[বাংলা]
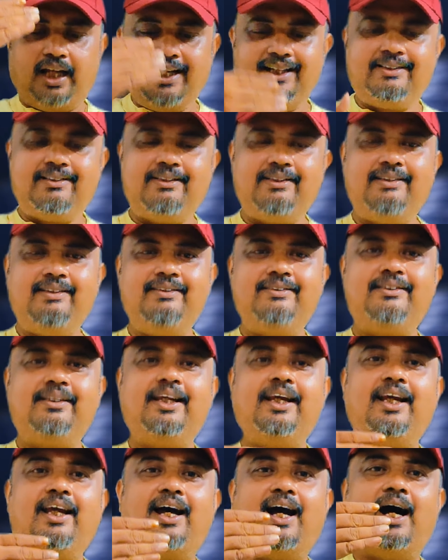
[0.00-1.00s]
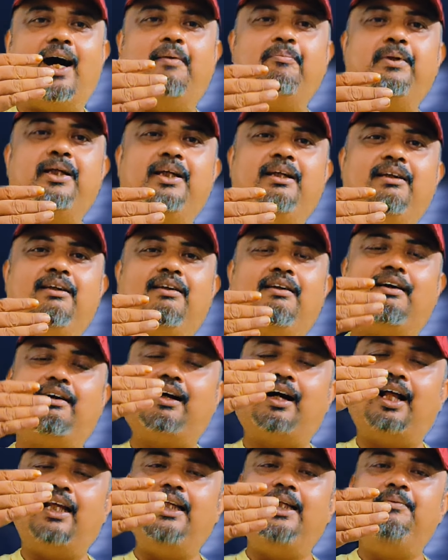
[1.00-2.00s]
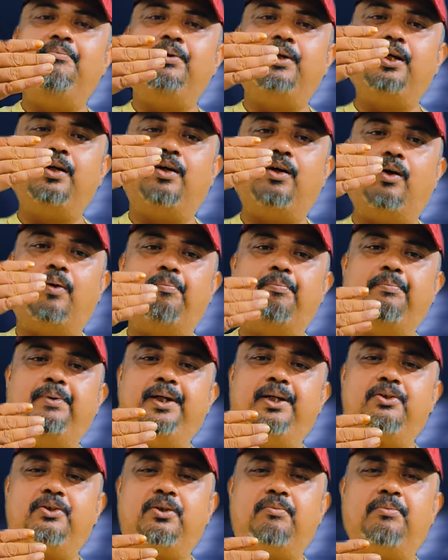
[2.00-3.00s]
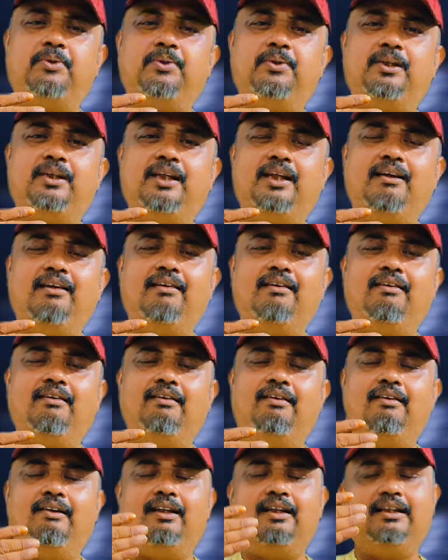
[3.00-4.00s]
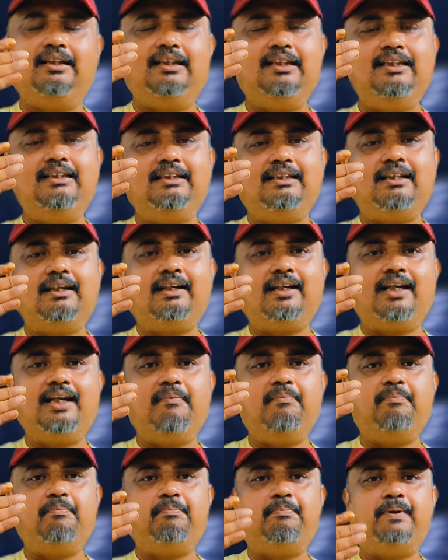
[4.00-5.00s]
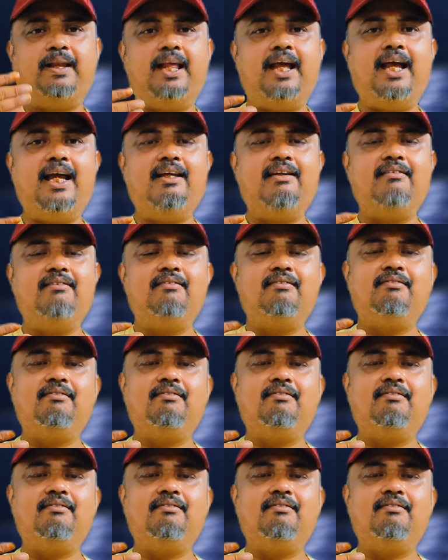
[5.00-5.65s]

এই সিরিজে আমি কালিম্পং অববিট সম্বন্ধে তিন চারটে প্ল্যান